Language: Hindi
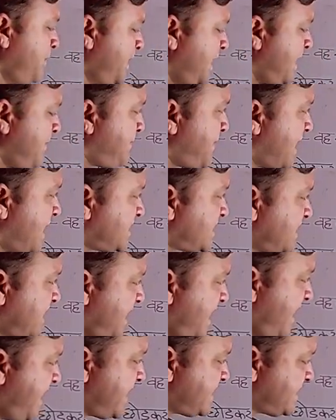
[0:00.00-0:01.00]
तो मेरे
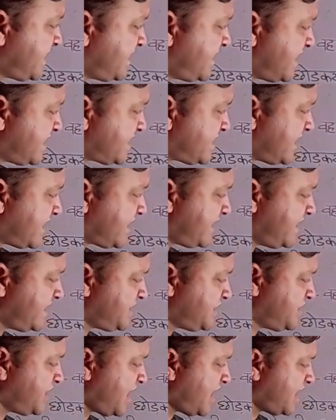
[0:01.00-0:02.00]
पास एक से दस तक
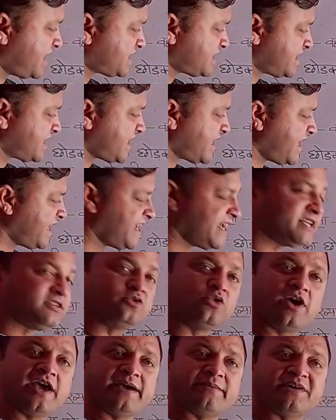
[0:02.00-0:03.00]
ये चार संख्याएं हैं
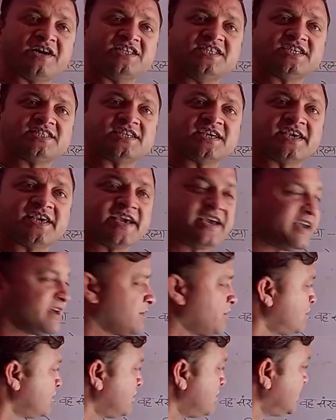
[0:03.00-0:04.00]
जो अभाज्य संख्या है